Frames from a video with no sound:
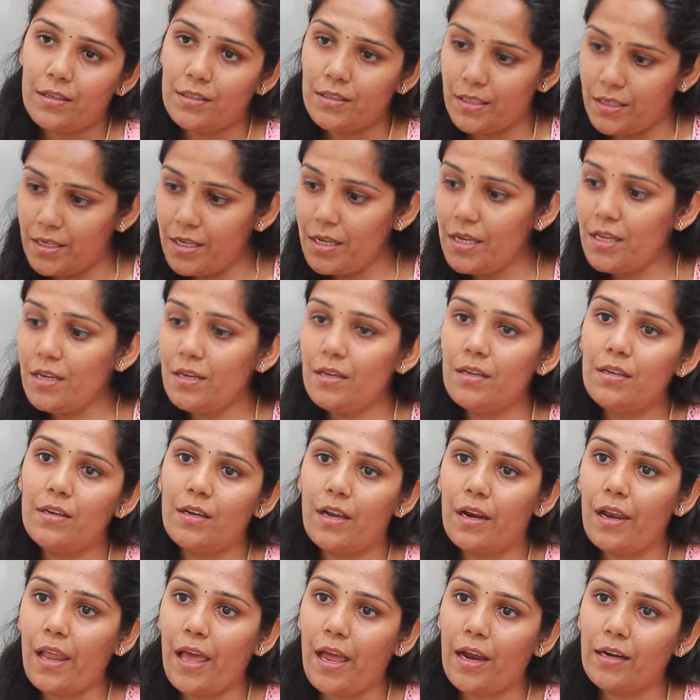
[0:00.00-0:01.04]
திடீர்னு
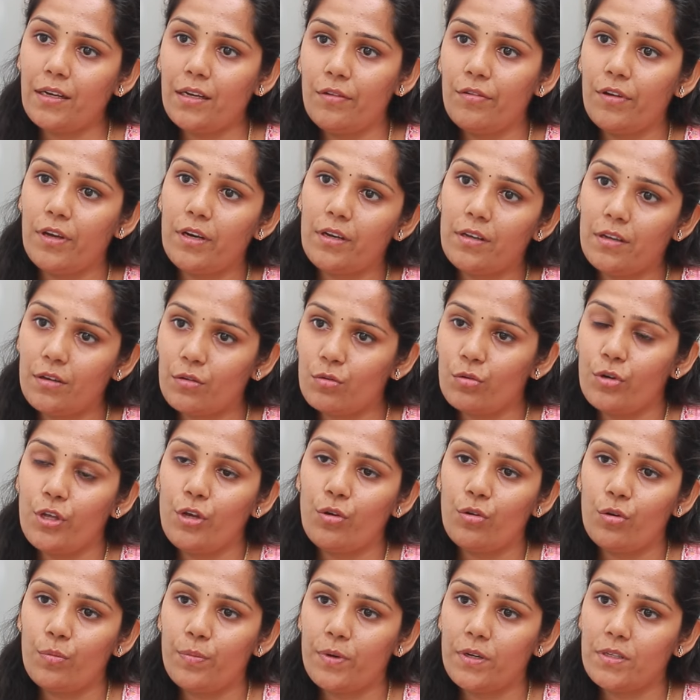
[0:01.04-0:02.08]
நல்லா ஆக்டிவாக இருக்கக்கூடிய
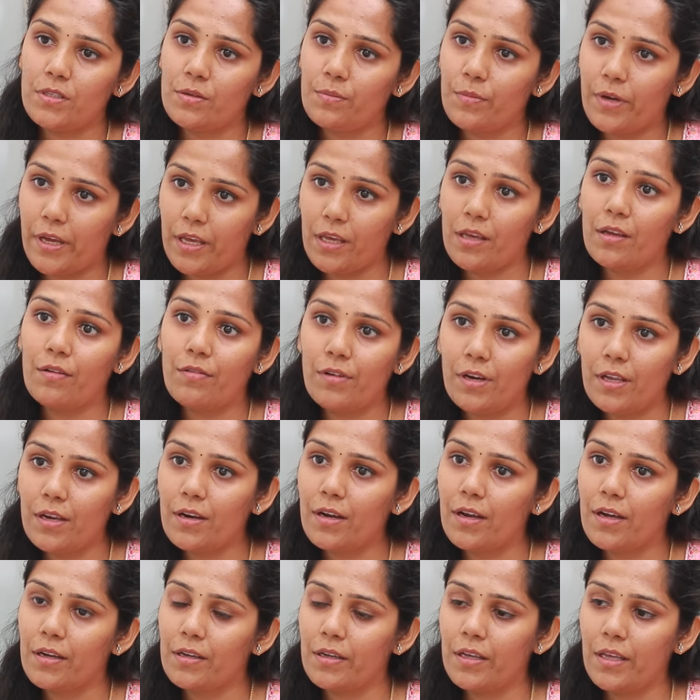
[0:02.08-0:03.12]
ஒரு பர்சன் மயங்கி
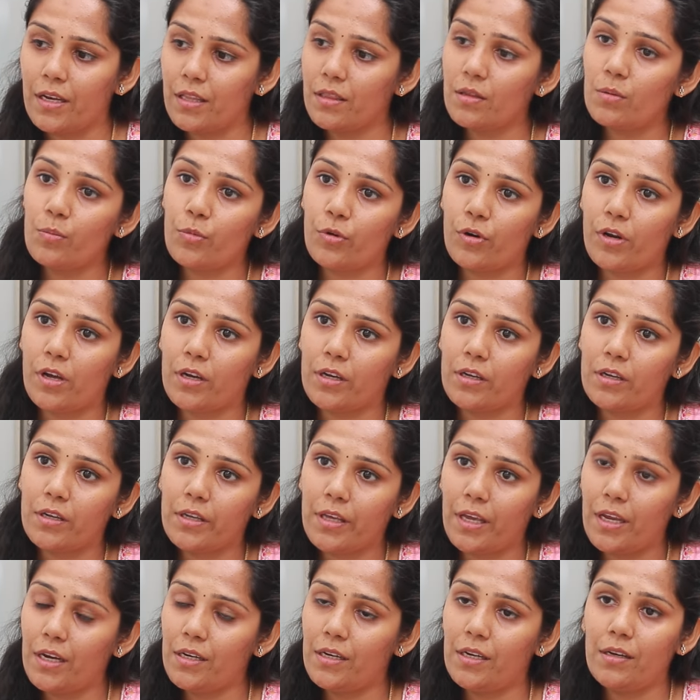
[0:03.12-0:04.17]
விழுறாங்க இறந்து போகிறாங்க
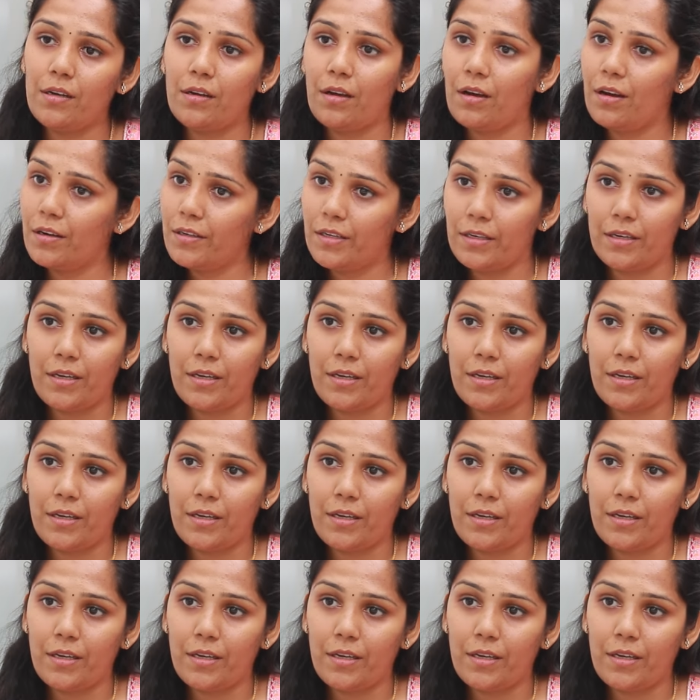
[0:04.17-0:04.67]
கேட்டால் ஹார்ட்